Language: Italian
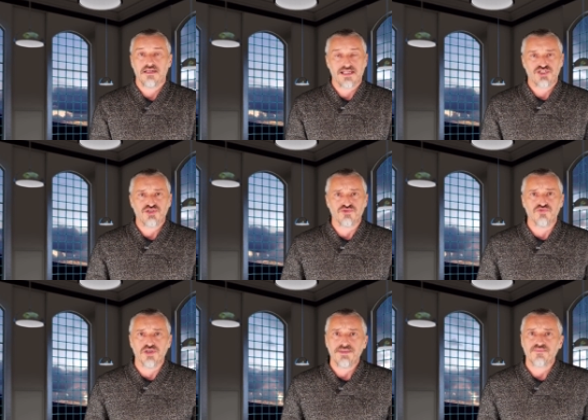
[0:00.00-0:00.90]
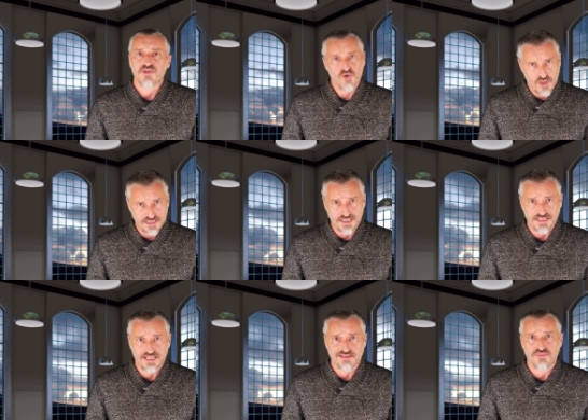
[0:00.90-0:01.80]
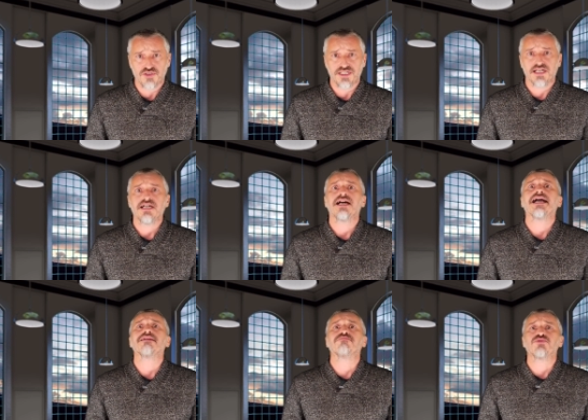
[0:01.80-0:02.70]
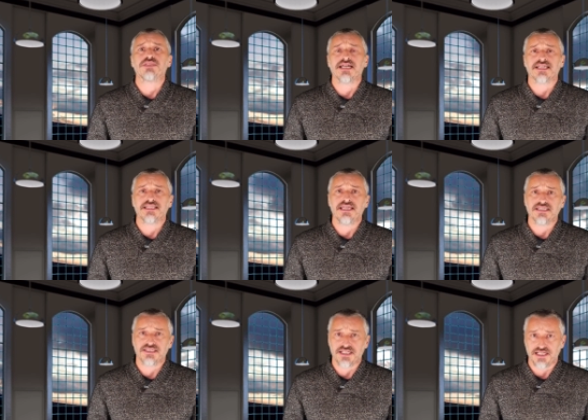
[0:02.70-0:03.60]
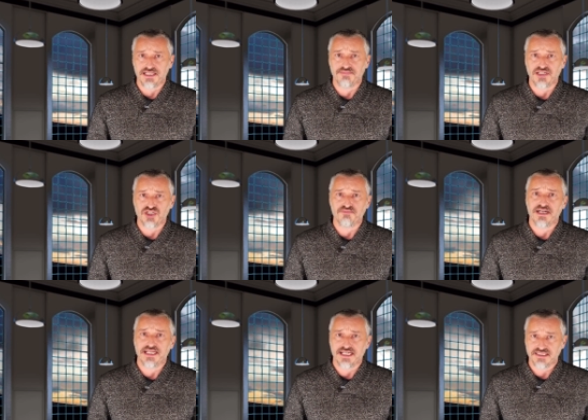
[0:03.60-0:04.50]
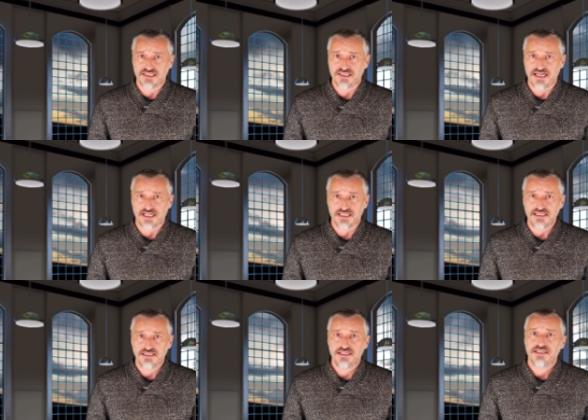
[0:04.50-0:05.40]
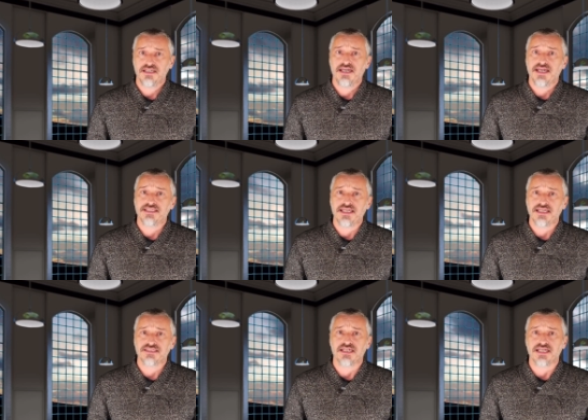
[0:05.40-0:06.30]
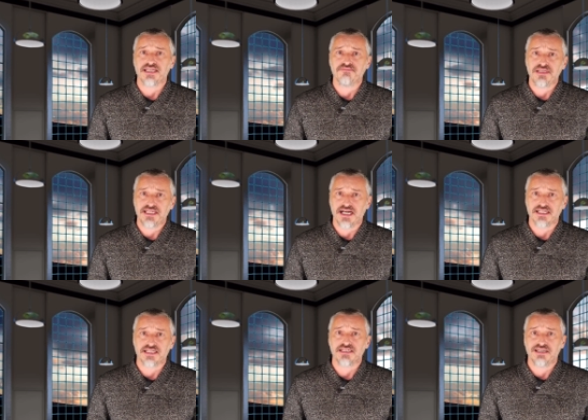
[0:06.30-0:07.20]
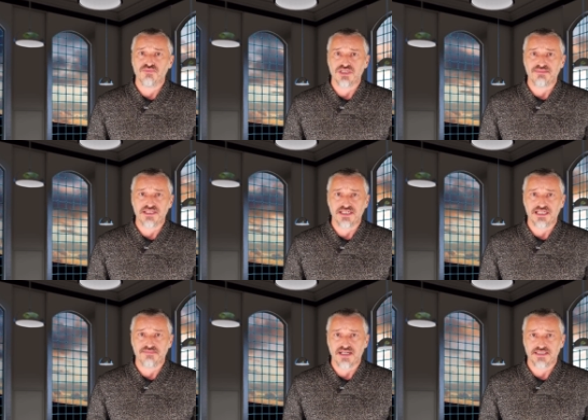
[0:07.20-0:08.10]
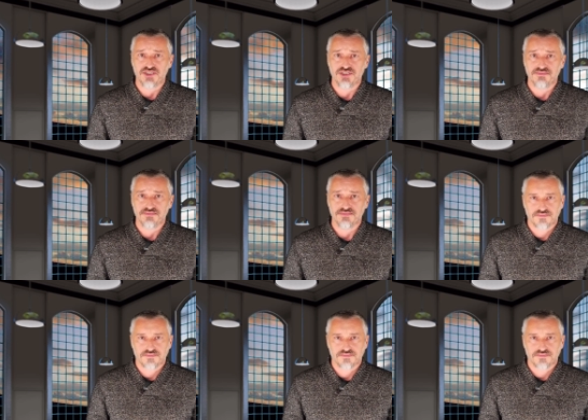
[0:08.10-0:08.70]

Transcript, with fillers: La CO2, o anidride carbonica, è imputata di essere il principale gas serra e di essere implicata nei mutamenti climatici.